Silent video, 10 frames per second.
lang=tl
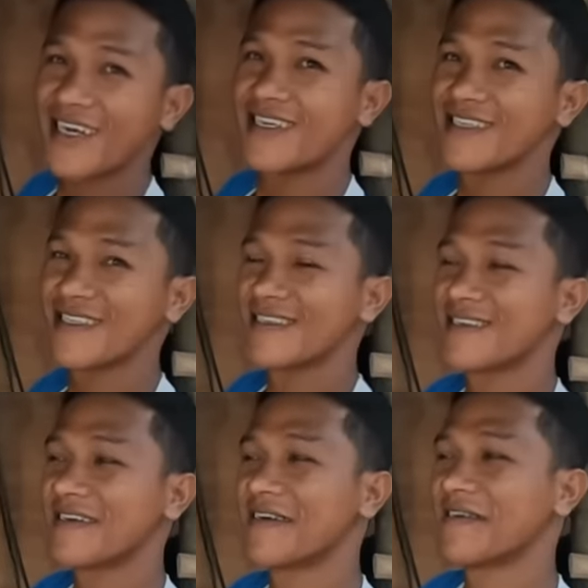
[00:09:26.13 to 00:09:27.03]
yung
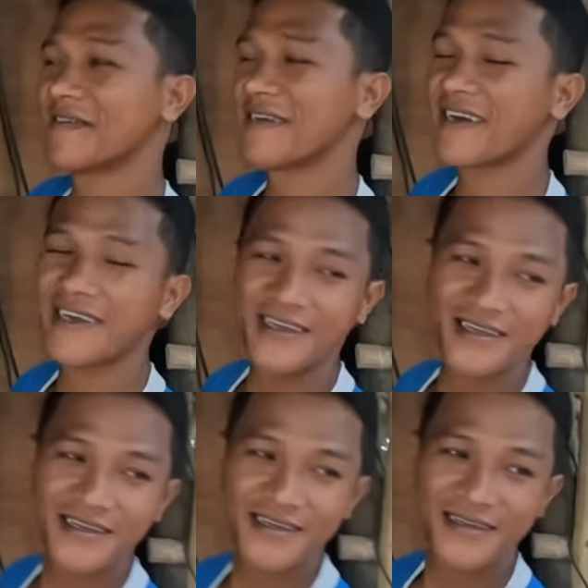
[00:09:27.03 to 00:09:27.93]
keypad? Oo, oh,
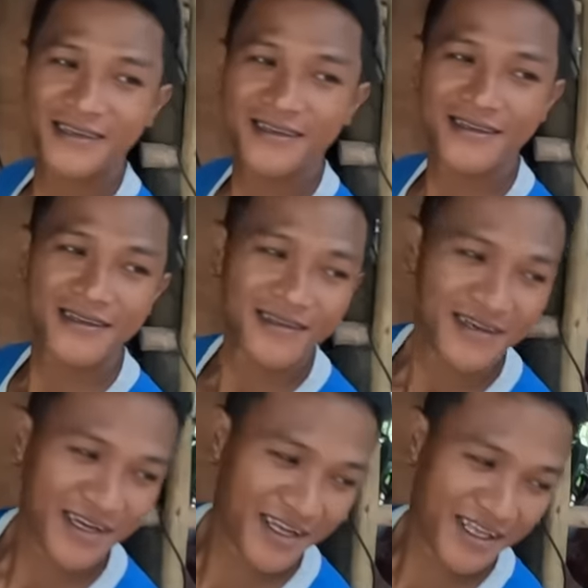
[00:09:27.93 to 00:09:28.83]
ay... Dito ka
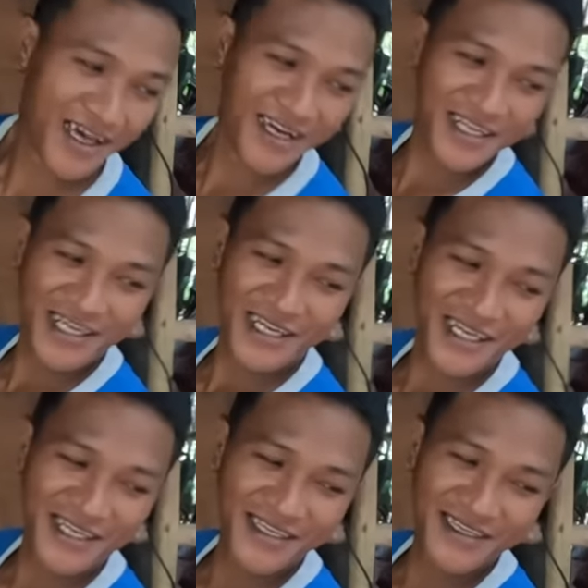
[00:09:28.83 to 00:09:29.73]
ate sa nangyari dyan
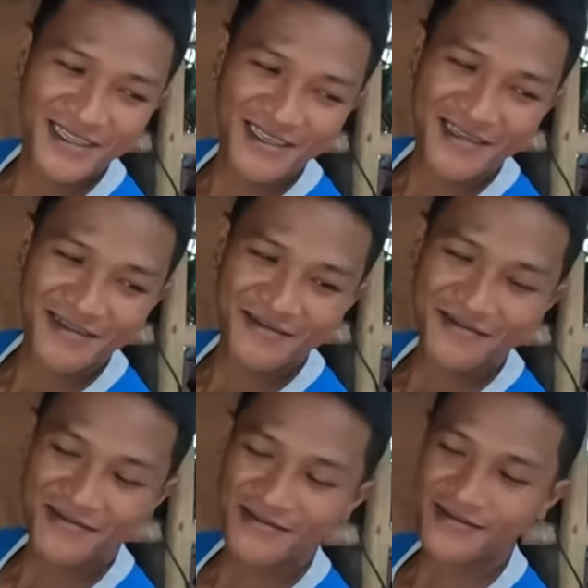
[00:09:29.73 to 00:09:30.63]
ay... Diyan na
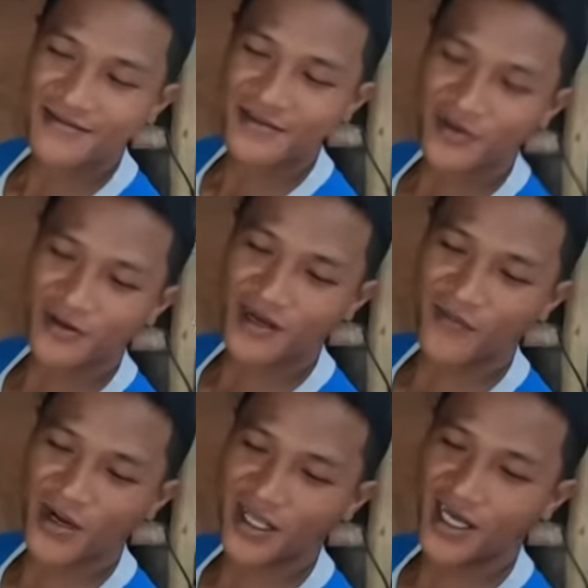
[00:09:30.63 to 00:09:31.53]
lang po dito. Yung
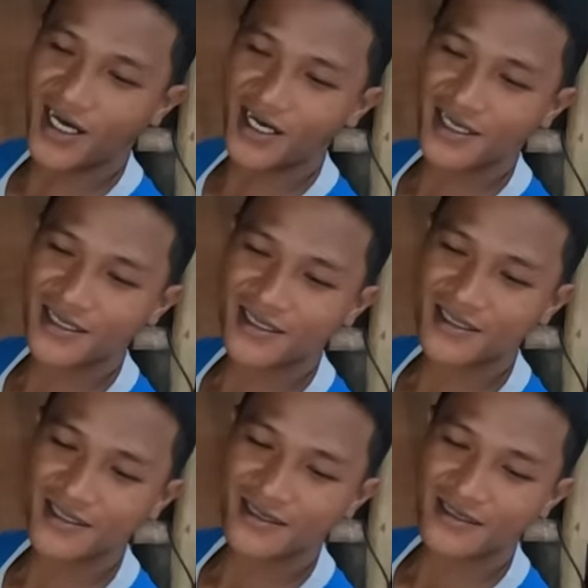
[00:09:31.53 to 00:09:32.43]
number niya,
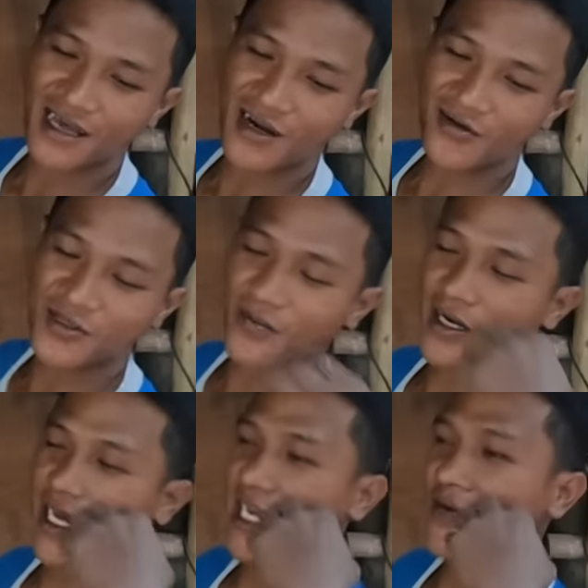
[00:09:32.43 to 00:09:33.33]
naroon doon sa
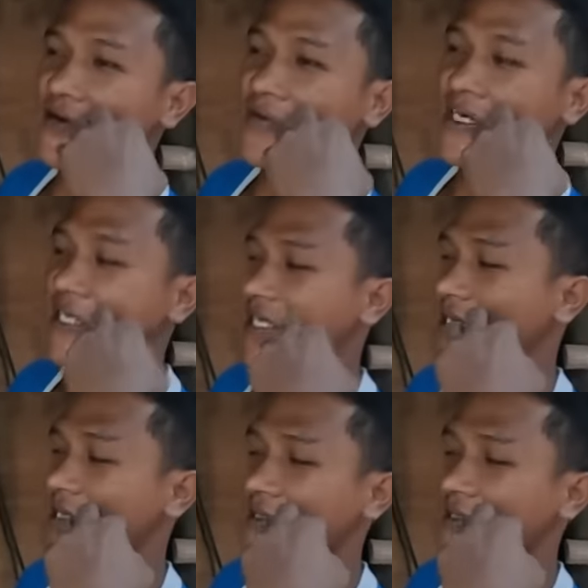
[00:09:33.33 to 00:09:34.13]
barkada ko naman.